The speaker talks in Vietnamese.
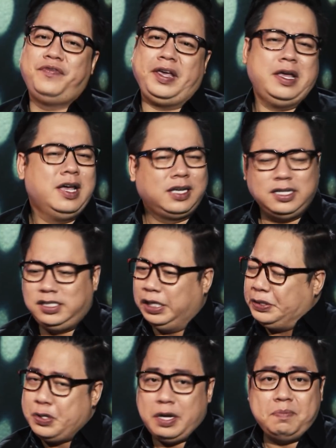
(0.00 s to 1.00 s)
vị cái sự
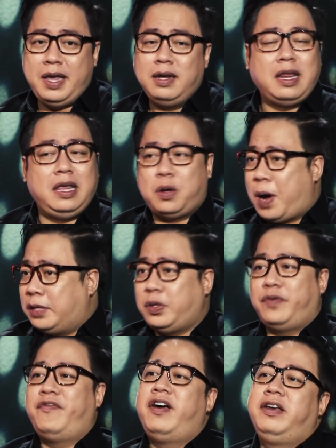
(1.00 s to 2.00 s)
chuyển biến này quá
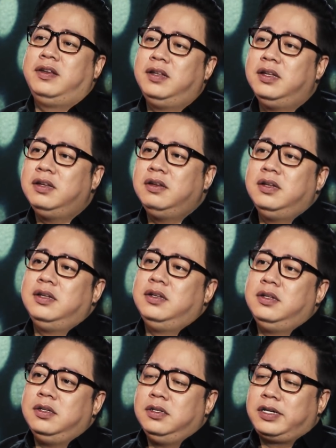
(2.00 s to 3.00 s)
tuyệt vời dạ.
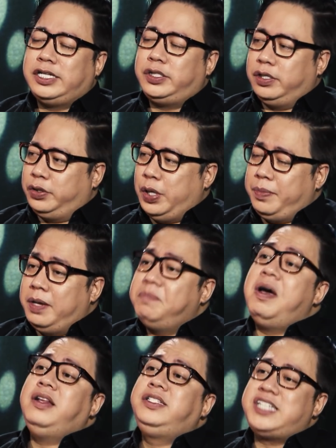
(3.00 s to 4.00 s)
cái sự chuyển biến
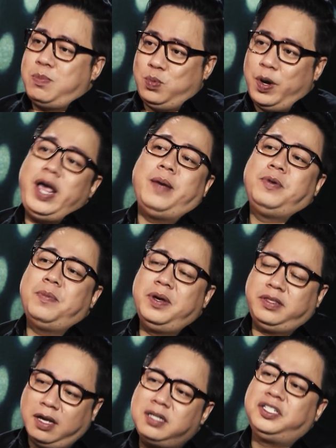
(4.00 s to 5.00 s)
bên trong của em nó mới
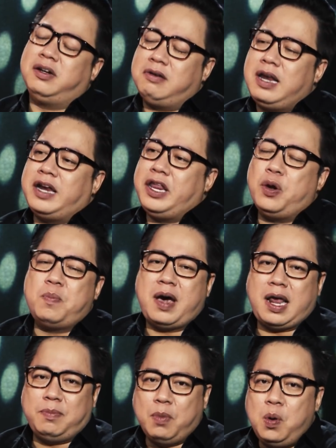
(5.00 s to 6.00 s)
thật sự là điều mà
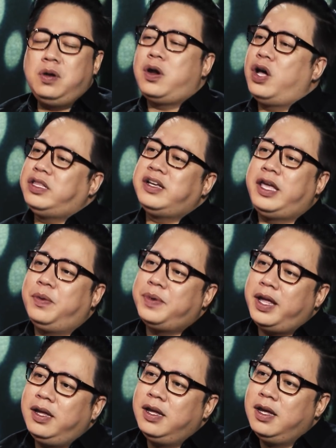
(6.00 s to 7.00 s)
anh muốn nói tới ngày hôm
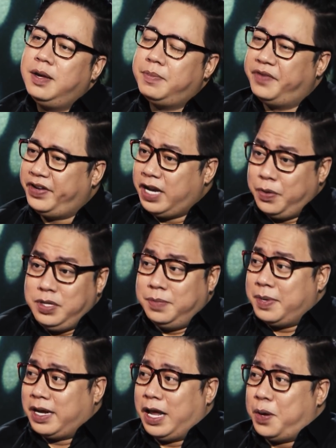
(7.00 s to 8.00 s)
nay ừ. bởi vì nếu như
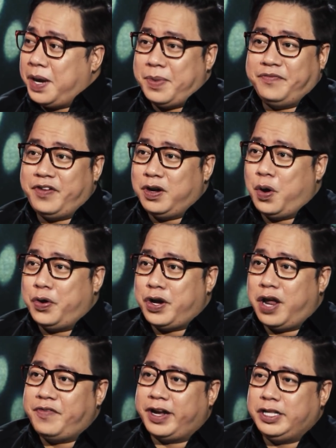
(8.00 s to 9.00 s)
mà ngày hôm nay mình vẫn ngồi
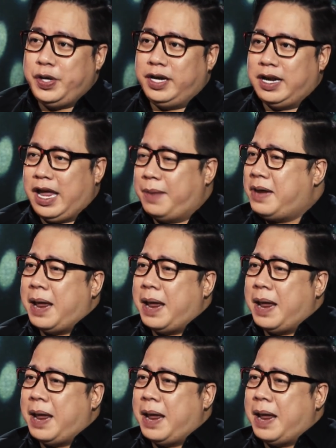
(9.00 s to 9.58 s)
nói về cái chuyện là em